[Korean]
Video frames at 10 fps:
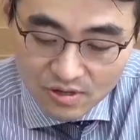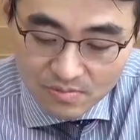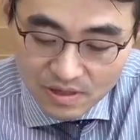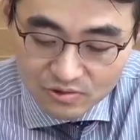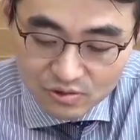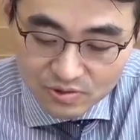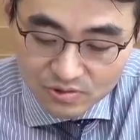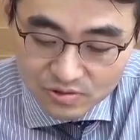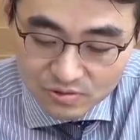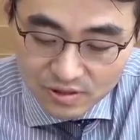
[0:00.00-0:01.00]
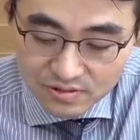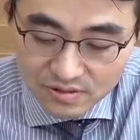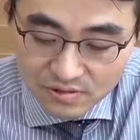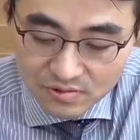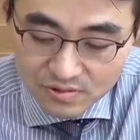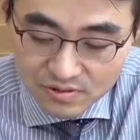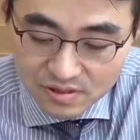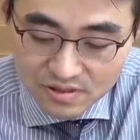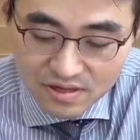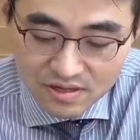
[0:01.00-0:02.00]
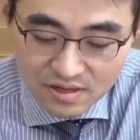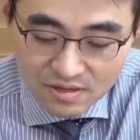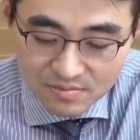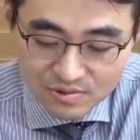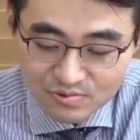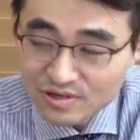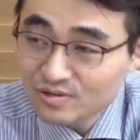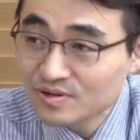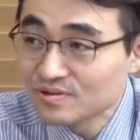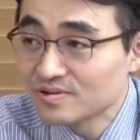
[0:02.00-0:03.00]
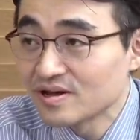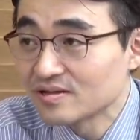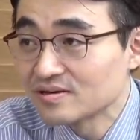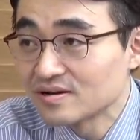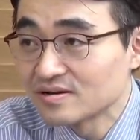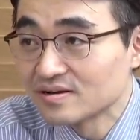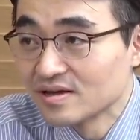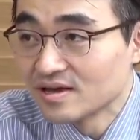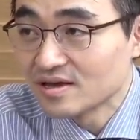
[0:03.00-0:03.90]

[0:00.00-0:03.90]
매출 비중이 좀 확산되고 있는데 이게 미국에서만 그런 게 아니라 예.